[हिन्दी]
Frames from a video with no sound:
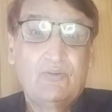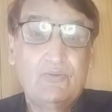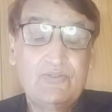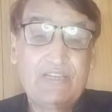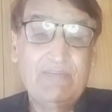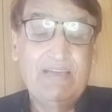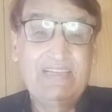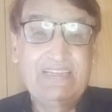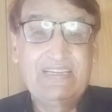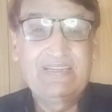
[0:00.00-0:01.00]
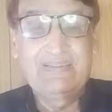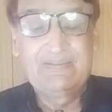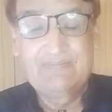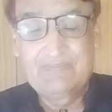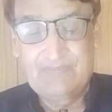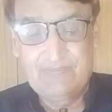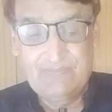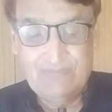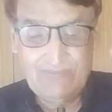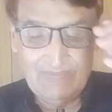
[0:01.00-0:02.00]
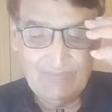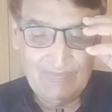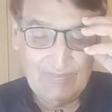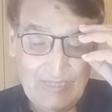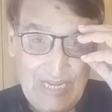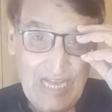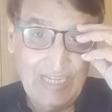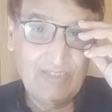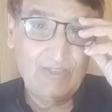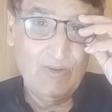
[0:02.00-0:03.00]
उनसे मैं ये गिला करता